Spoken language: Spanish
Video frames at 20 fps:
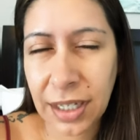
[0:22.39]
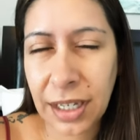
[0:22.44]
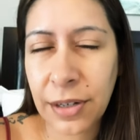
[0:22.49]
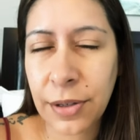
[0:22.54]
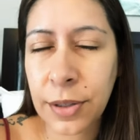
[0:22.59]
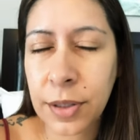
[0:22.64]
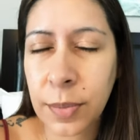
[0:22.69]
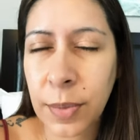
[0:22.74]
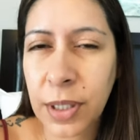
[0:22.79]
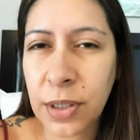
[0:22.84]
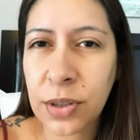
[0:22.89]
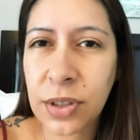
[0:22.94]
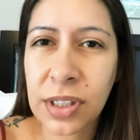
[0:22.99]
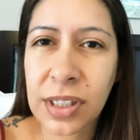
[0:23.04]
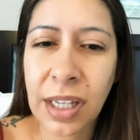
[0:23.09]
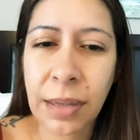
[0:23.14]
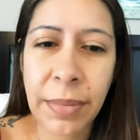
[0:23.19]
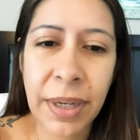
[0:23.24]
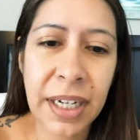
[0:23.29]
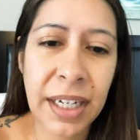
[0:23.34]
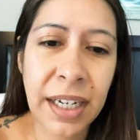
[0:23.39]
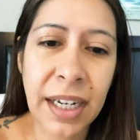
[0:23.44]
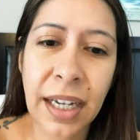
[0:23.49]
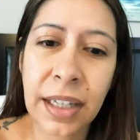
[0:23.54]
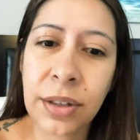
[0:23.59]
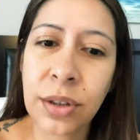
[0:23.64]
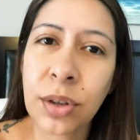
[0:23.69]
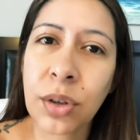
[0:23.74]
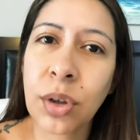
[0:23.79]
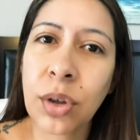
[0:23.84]
Y los medios están
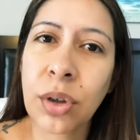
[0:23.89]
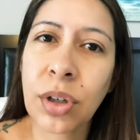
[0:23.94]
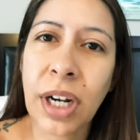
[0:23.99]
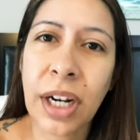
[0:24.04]
manejando